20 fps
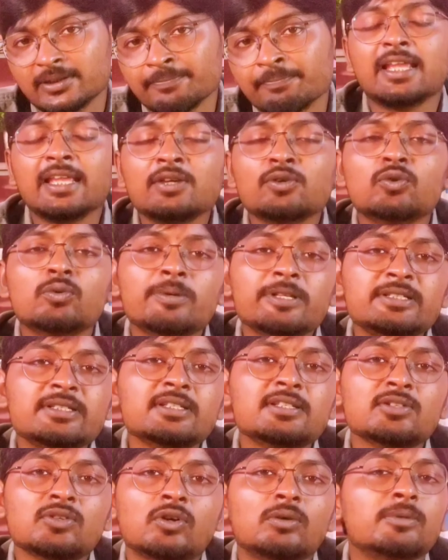যায় এই
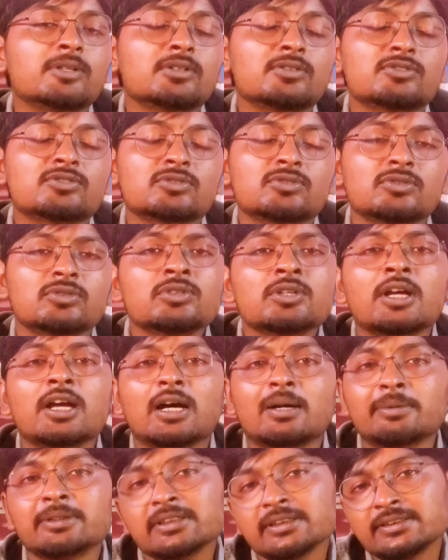ওবেসিটি কমানোর জন্য
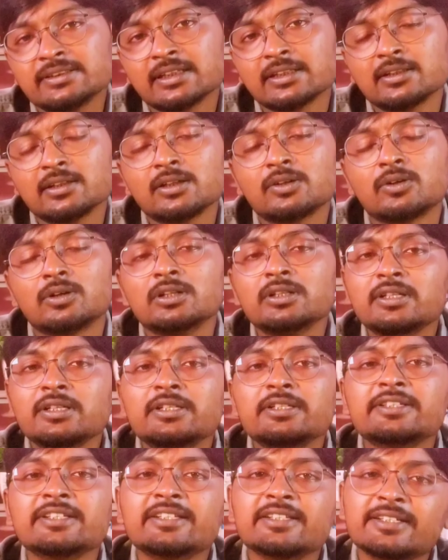আমাদের চ্যানেলে
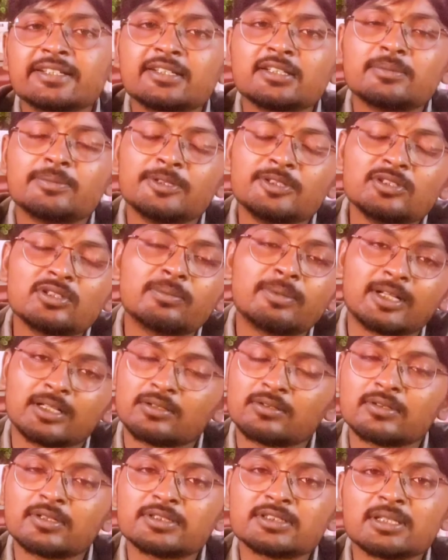অলরেডি ডেডিকেটেড ভিডিও
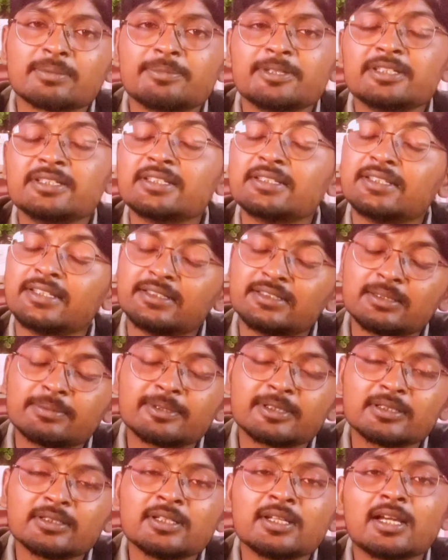বানানো আছে আপনি গিয়ে দেখতে
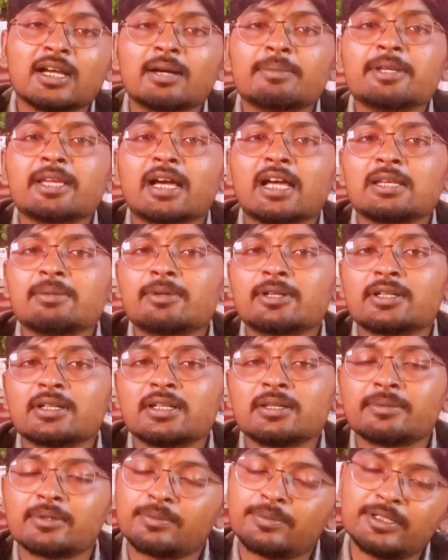পারেন আমি আই
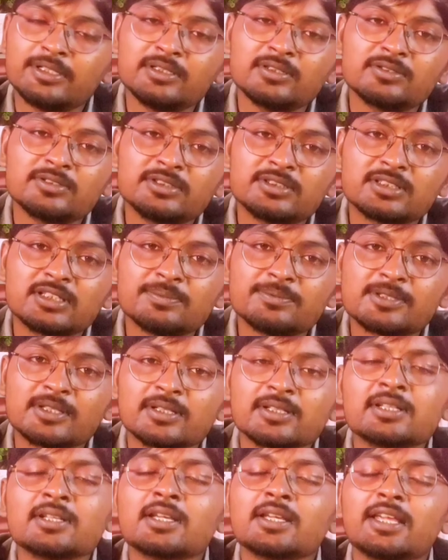বাটনে এবং ভিডিও
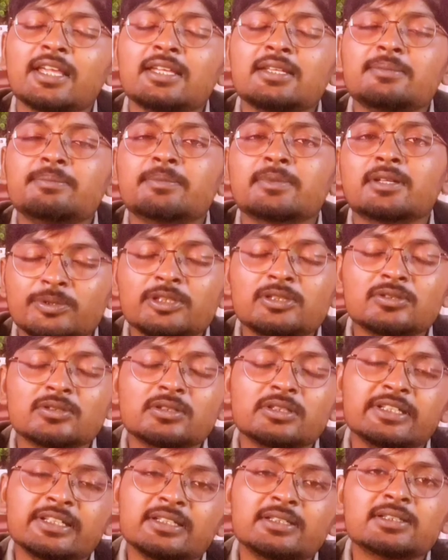ডিসক্রিপশানে এই
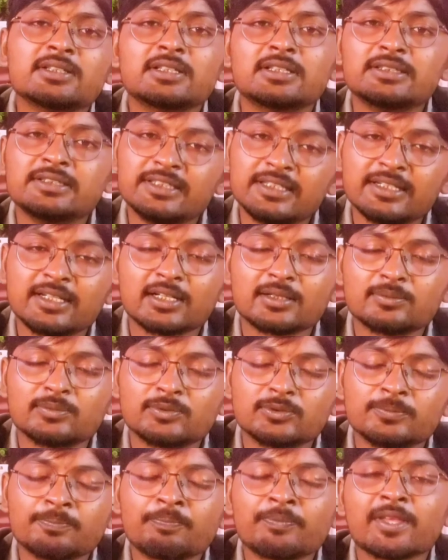ভিডিওর লিঙ্ক দিয়ে
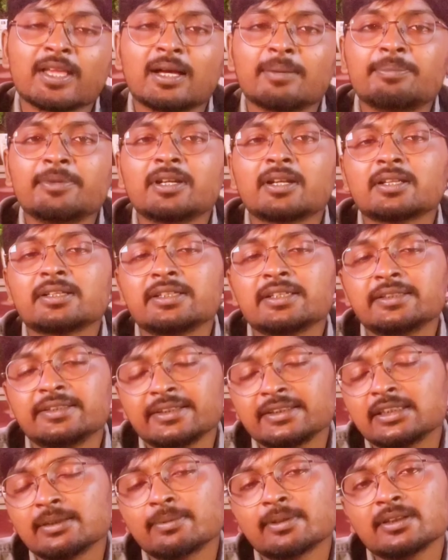রাখবো আপনারা গিয়ে
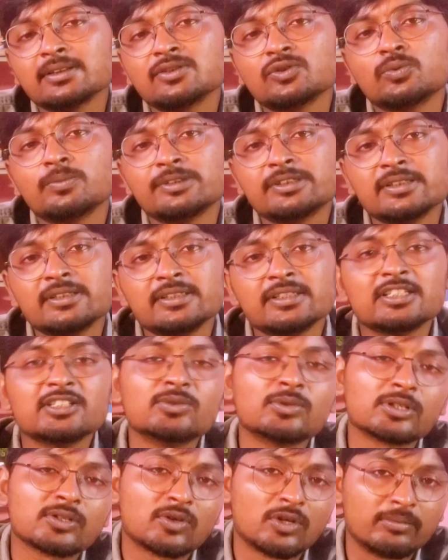দেখতে পারেন যে ওবেসিটি কী
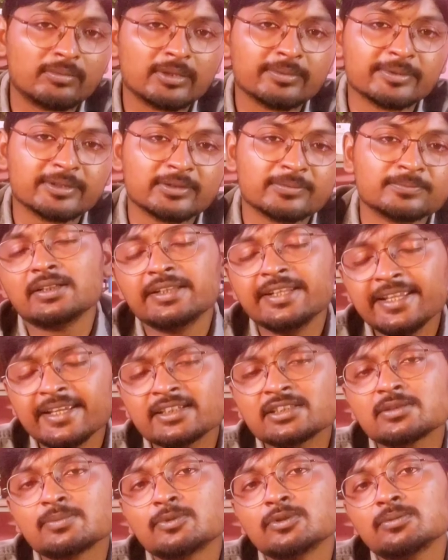করে কমাবেন
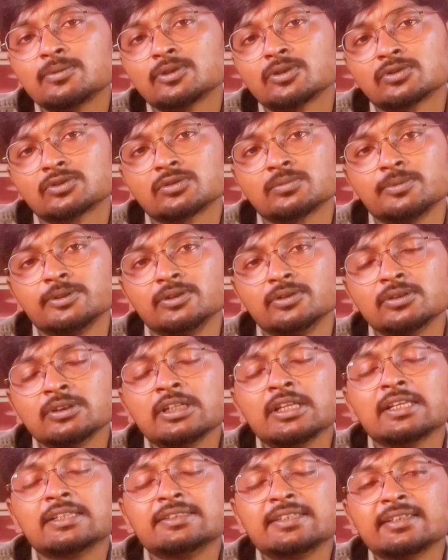নেক্সট বলবো দর্শকবৃন্দ
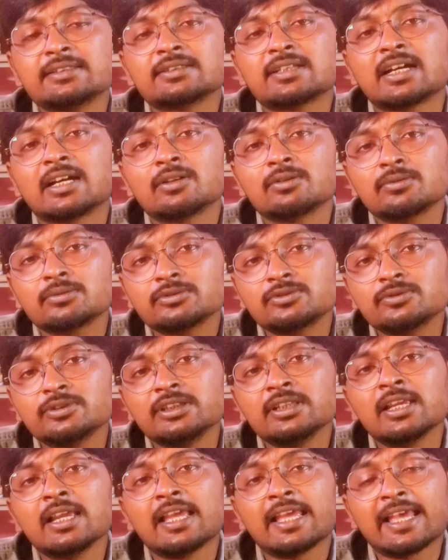যে কারো
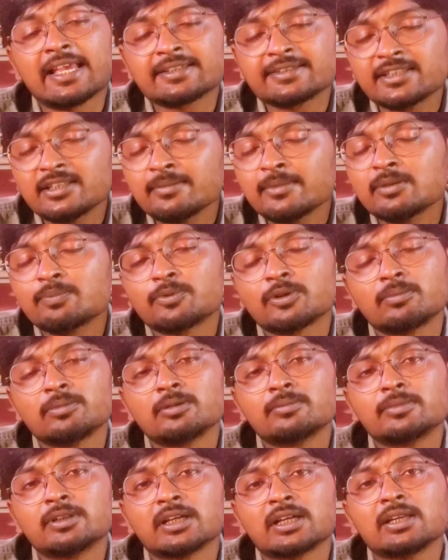যদি অ্যাস্থেমার
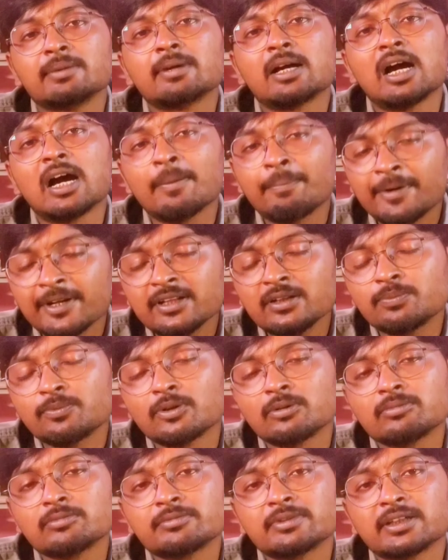প্রবলেম থাকে বা হাঁপানির
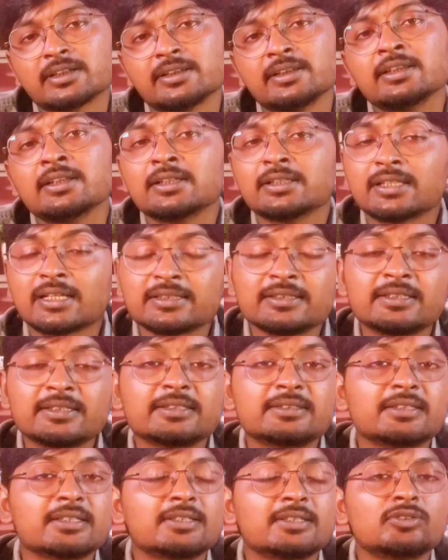প্রবলেম থাকে তাদের
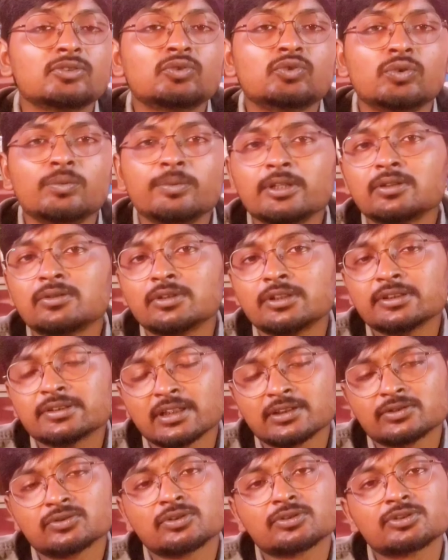ক্ষেত্রে কিন্তু ঘুমের ঘরে
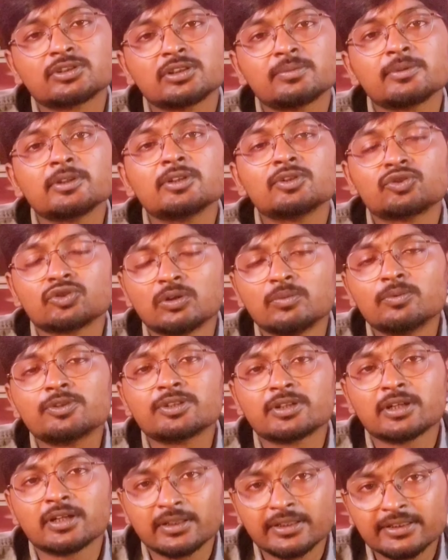শ্বাসকষ্টের
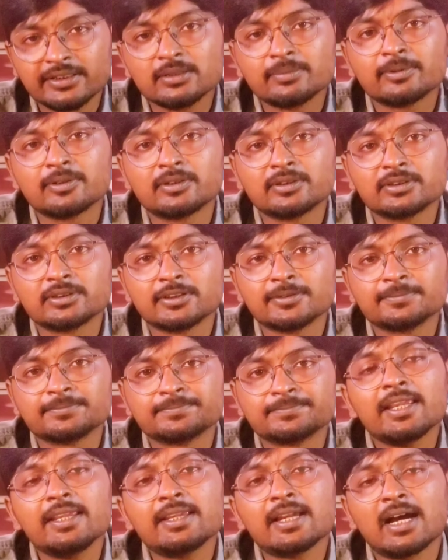সমস্যাটা দেখতে পাওয়া যায়
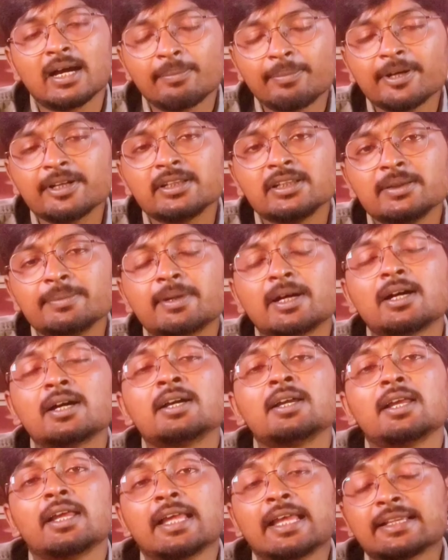এই হাঁপানি বা
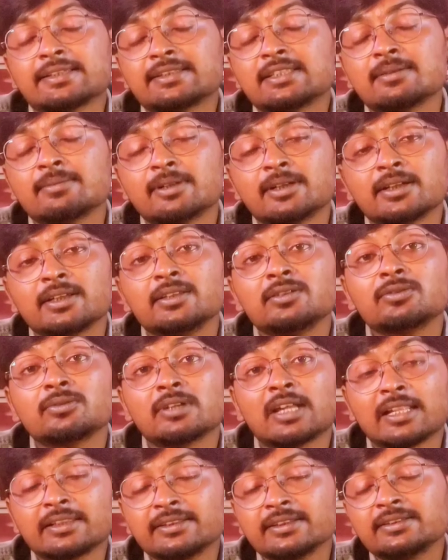অ্যাস্থেমা কিন্তু
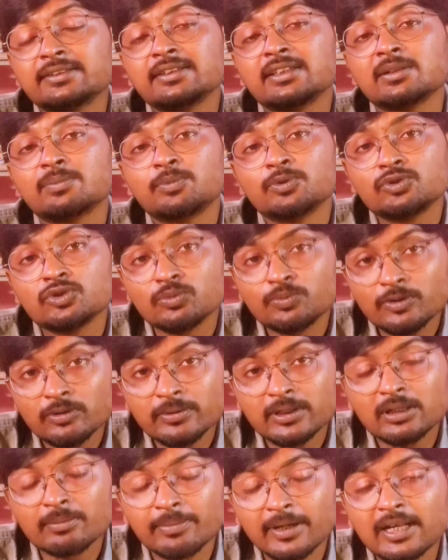রাতের দিকে প্রচুর
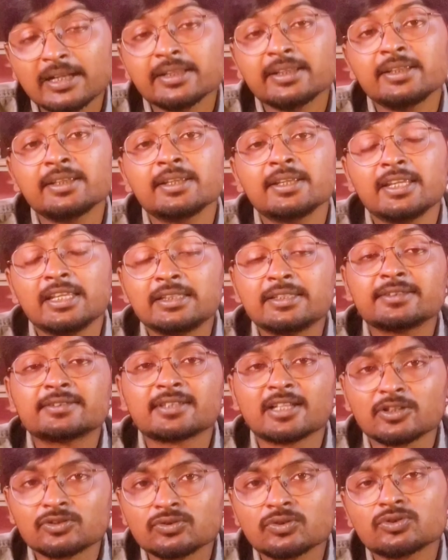পরিমাণে বাড়ে এতে
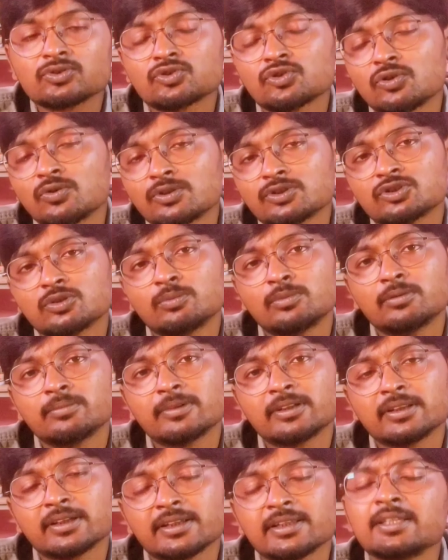শ্বাসকষ্ট হওয়ার
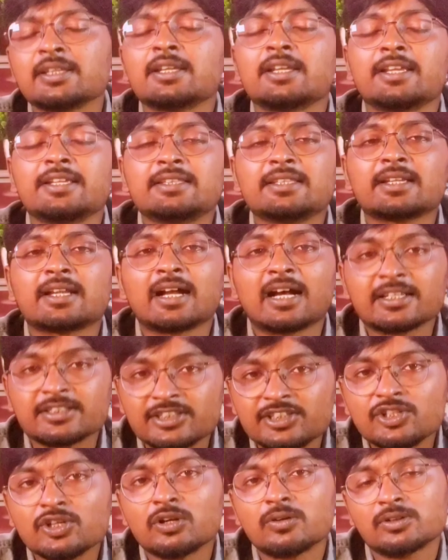সম্ভাবনা থাকে এতে
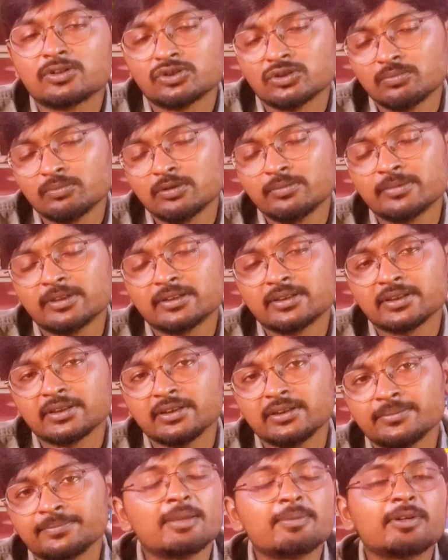কাশি হওয়ার সম্ভাবনা
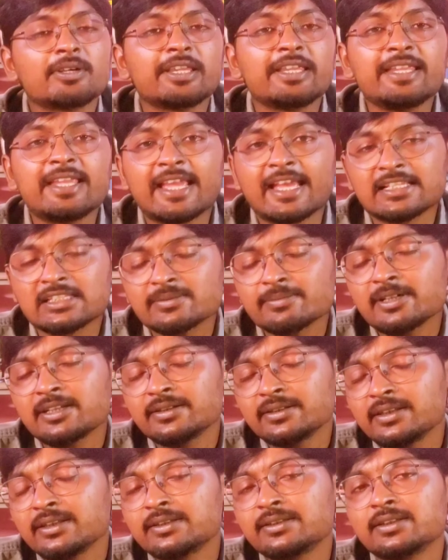থাকে এবং এই অ্যাজমা
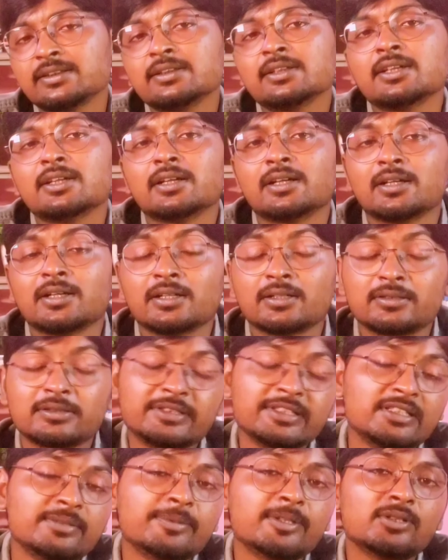রিলেটেড
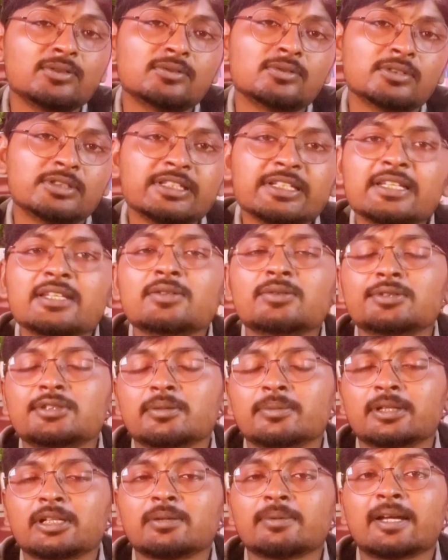ট্রিটমেন্টগুলো কী কী
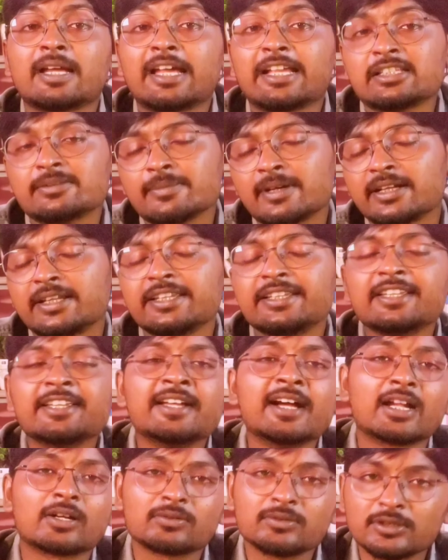হতে পারে বা অ্যাজমা কী
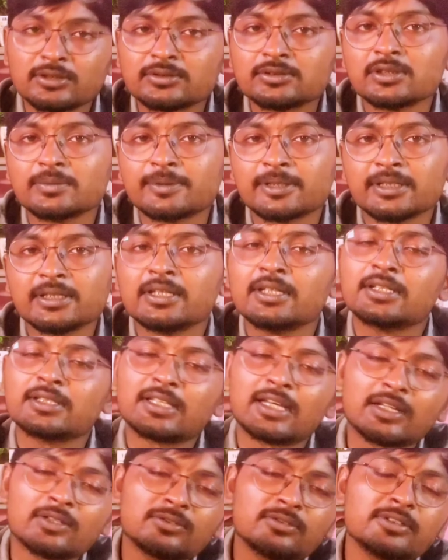কী কারণে হতে পারে
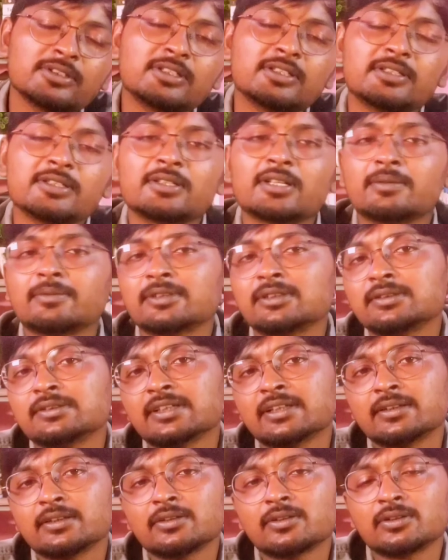তারও রিলেটেড আমাদের
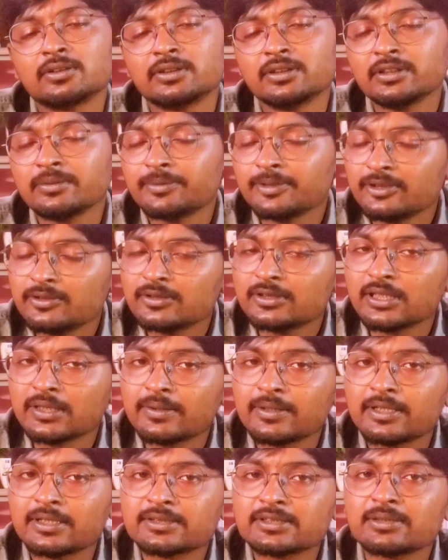চ্যানেলে অলরেডি ভিডিও
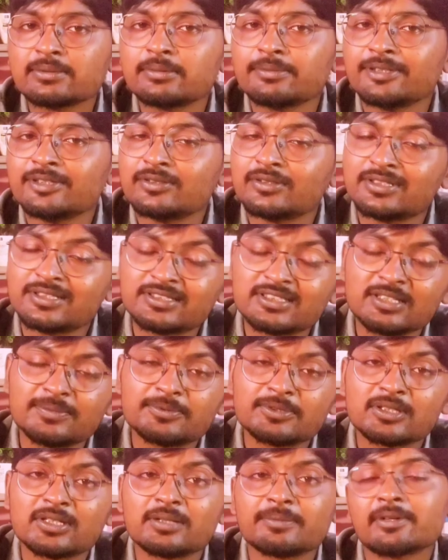দেওয়া আছে আমি ভিডিও
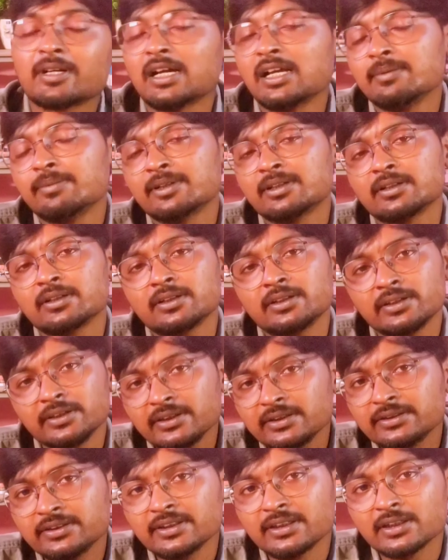ডিসক্রিপশানে এবং আই বাটনে
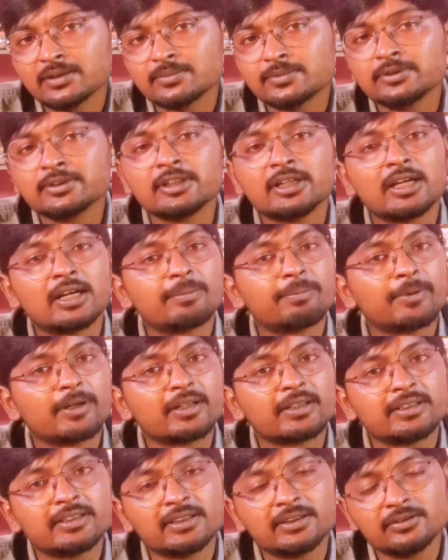লিঙ্ক দিয়ে রাখবো
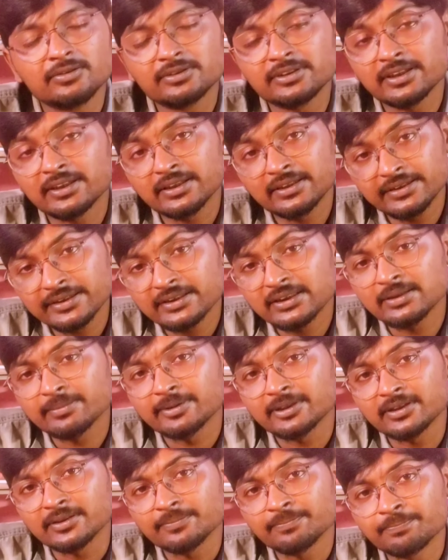আপনারা গিয়ে কিন্তু সেখানে দেখতে
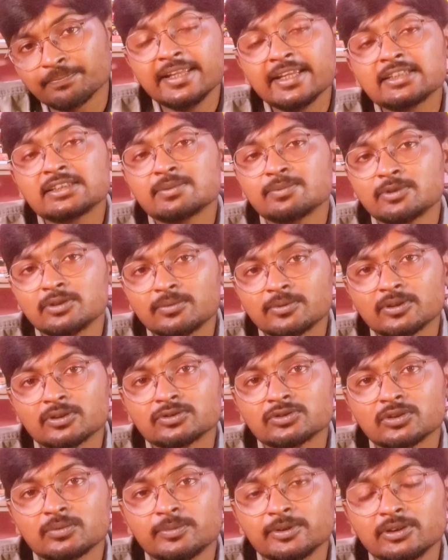পারেন নেক্সট বলবো
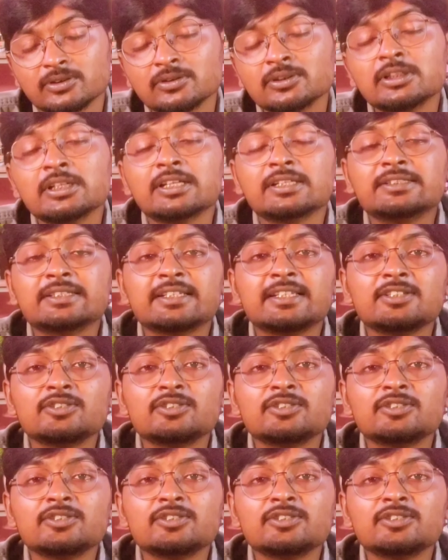দর্শক দর্শকবৃন্দ যে